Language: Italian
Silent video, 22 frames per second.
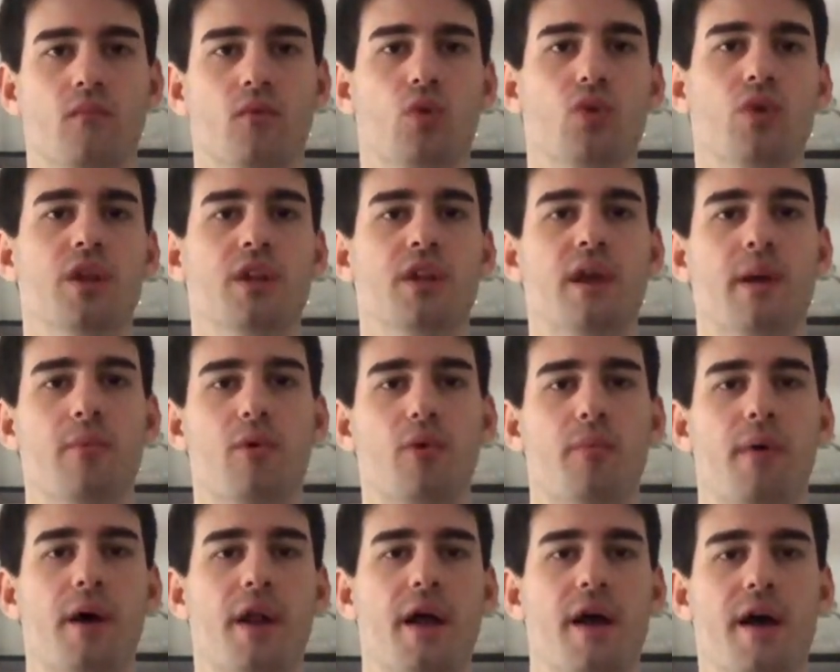Quindi, a mio
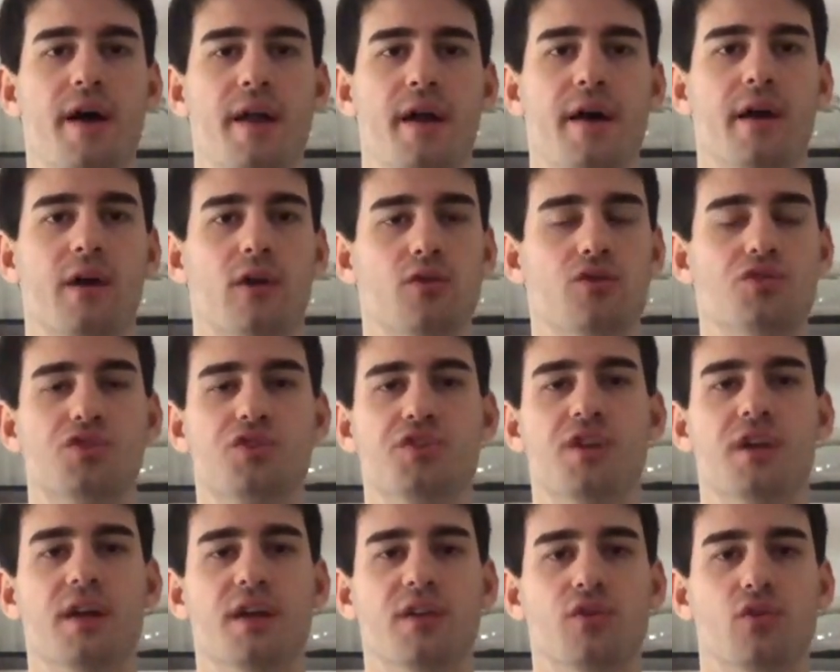parere,
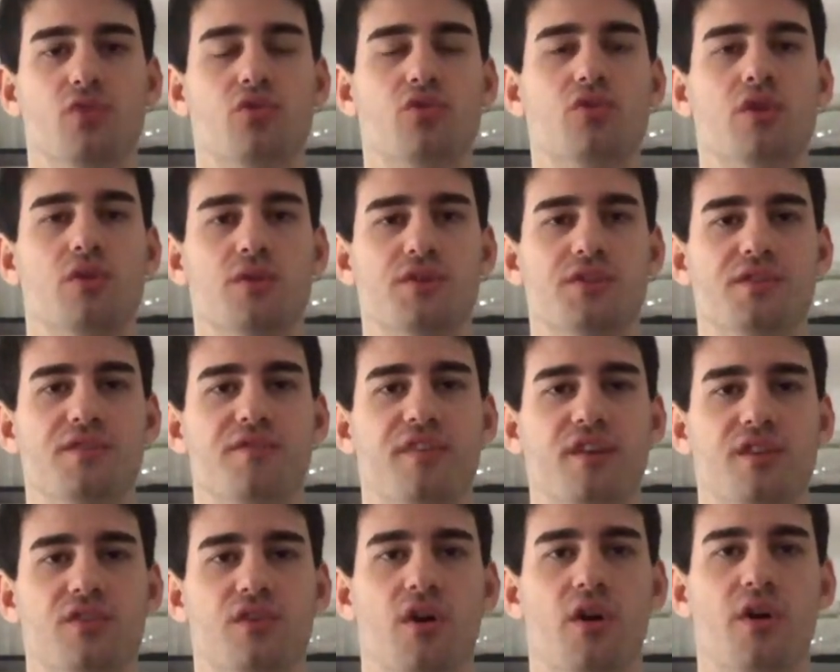considerando tutti questi
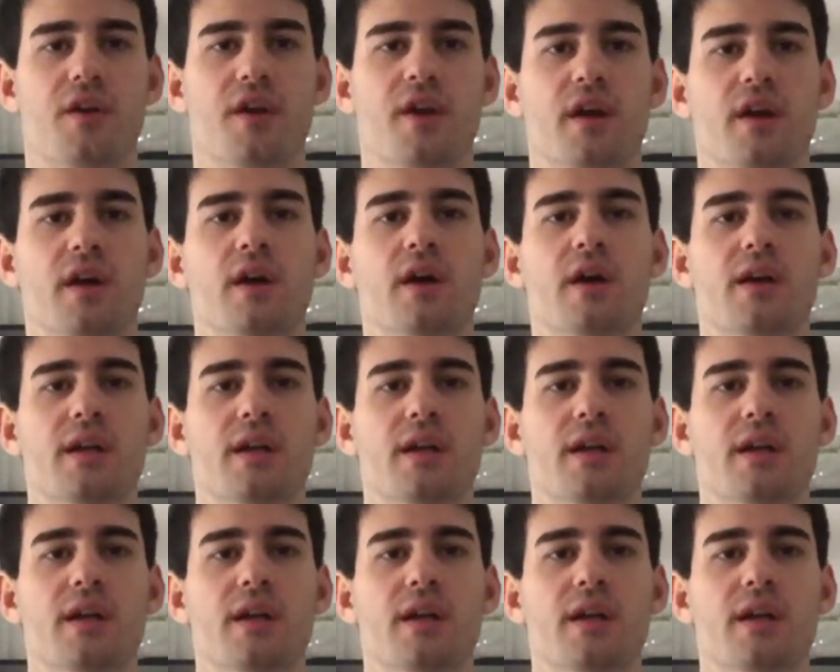fattori,